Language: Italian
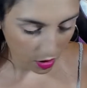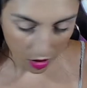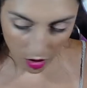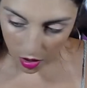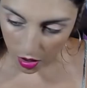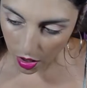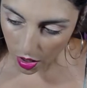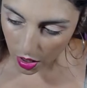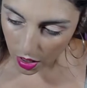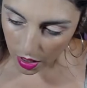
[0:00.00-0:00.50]

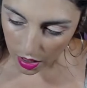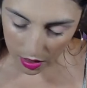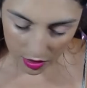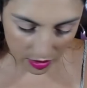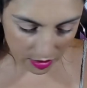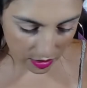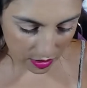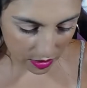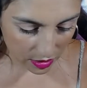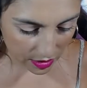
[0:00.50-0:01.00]
eh,
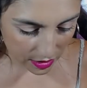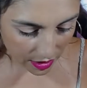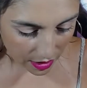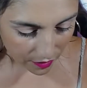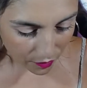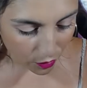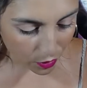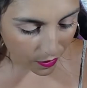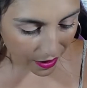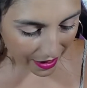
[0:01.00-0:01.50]

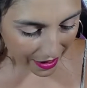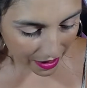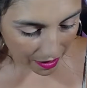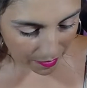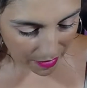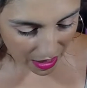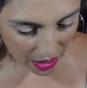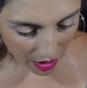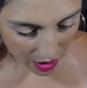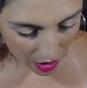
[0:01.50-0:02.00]
scrivono anche
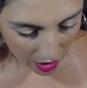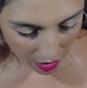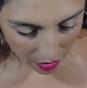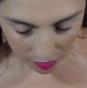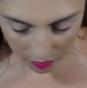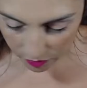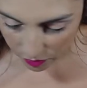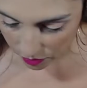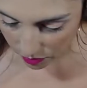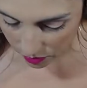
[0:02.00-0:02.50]
bene,
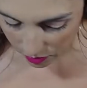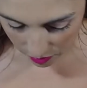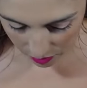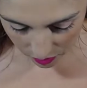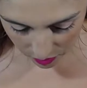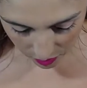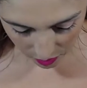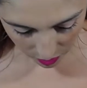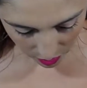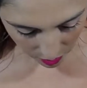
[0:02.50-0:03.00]

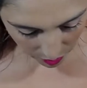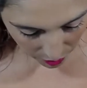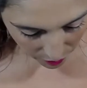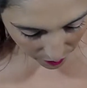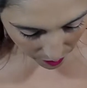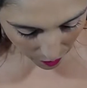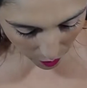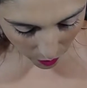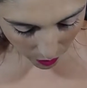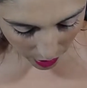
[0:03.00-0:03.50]

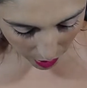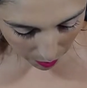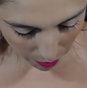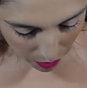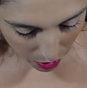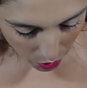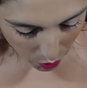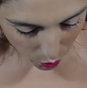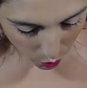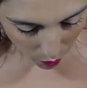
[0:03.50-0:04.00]
proviamo quella
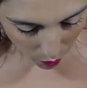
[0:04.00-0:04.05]
blu,